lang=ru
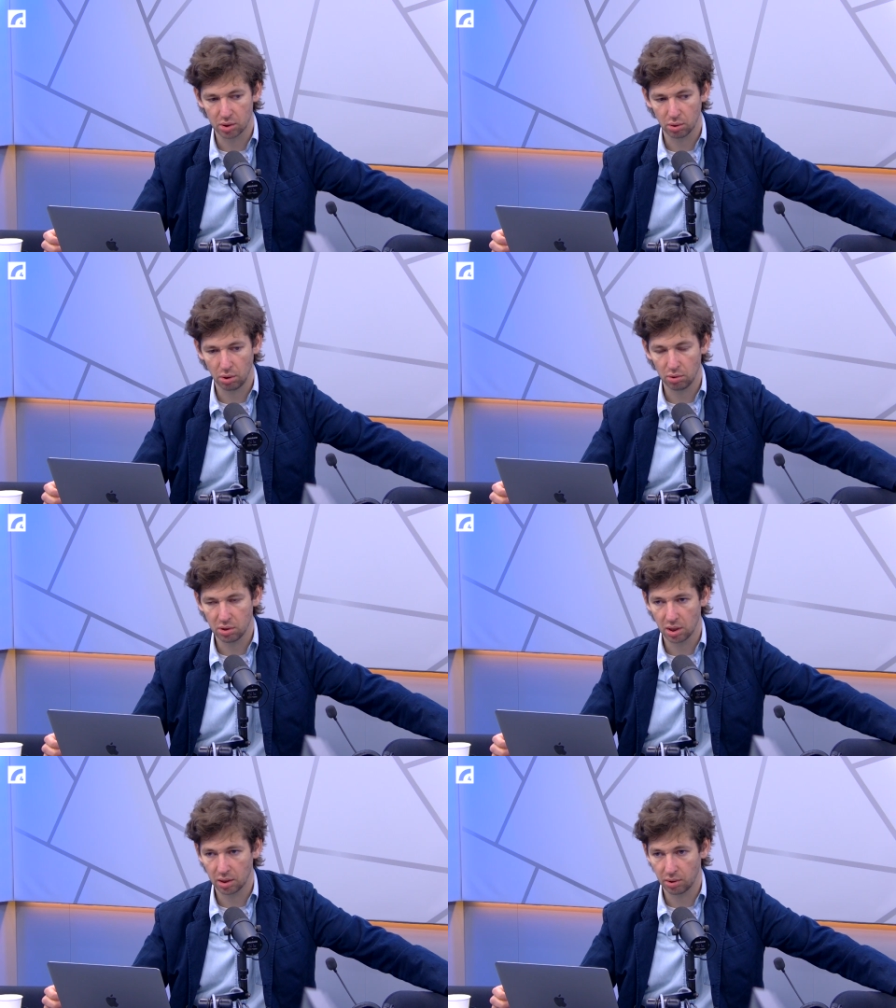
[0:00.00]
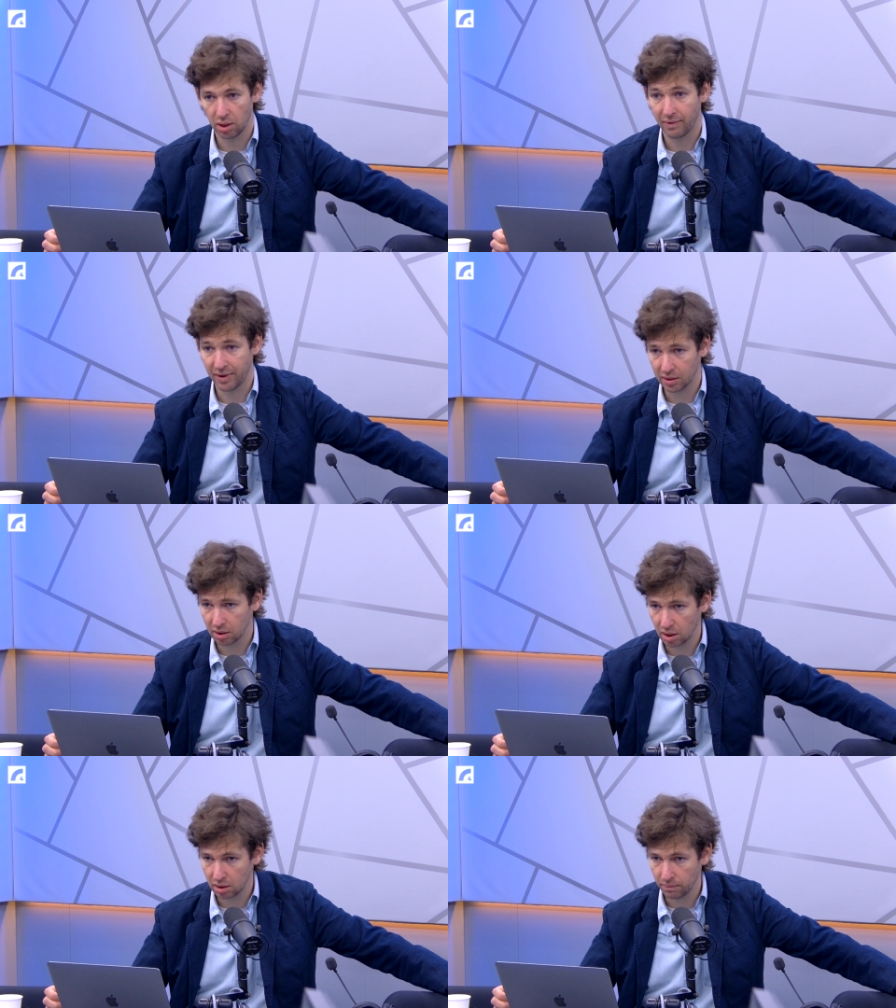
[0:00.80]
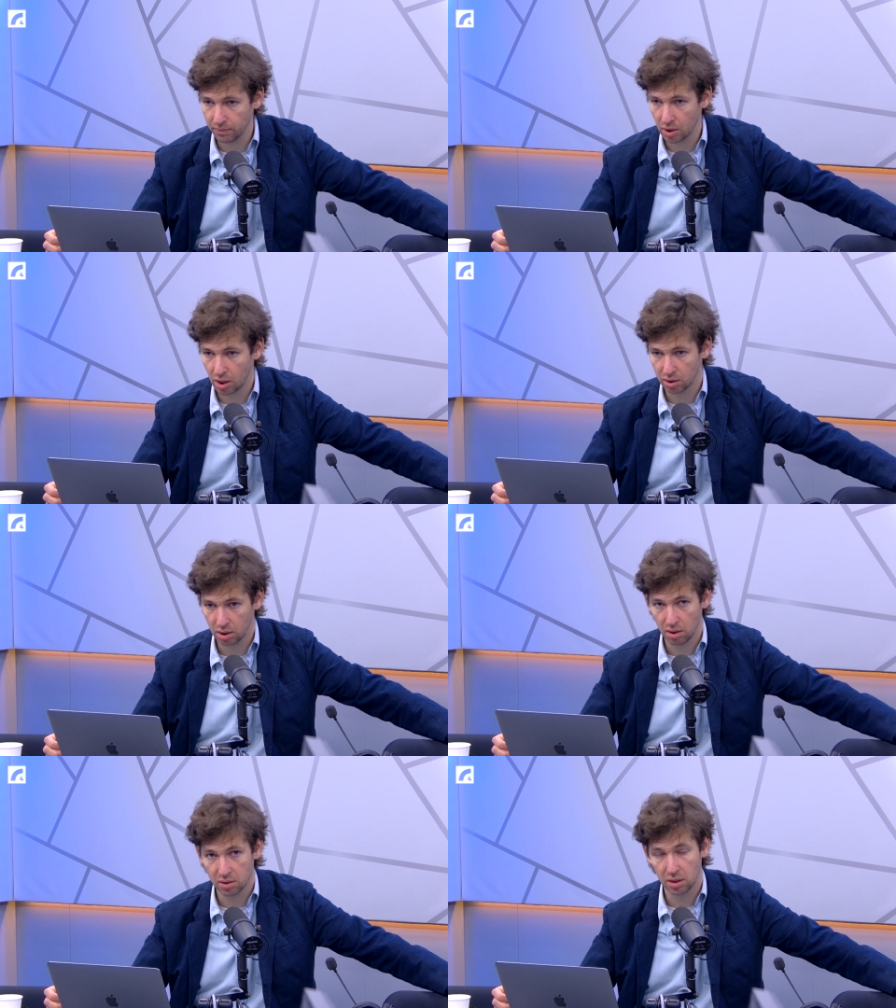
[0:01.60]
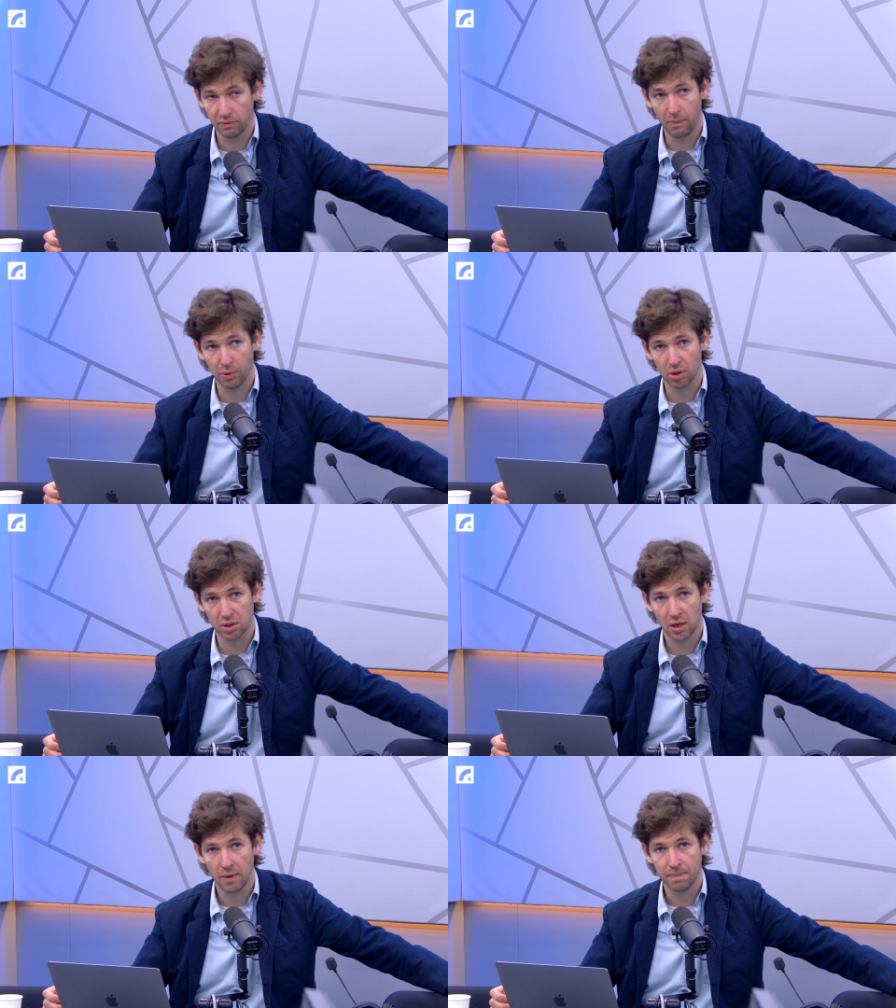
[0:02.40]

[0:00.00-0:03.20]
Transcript: что люди некоторые говорят о этом, это не, не вопрос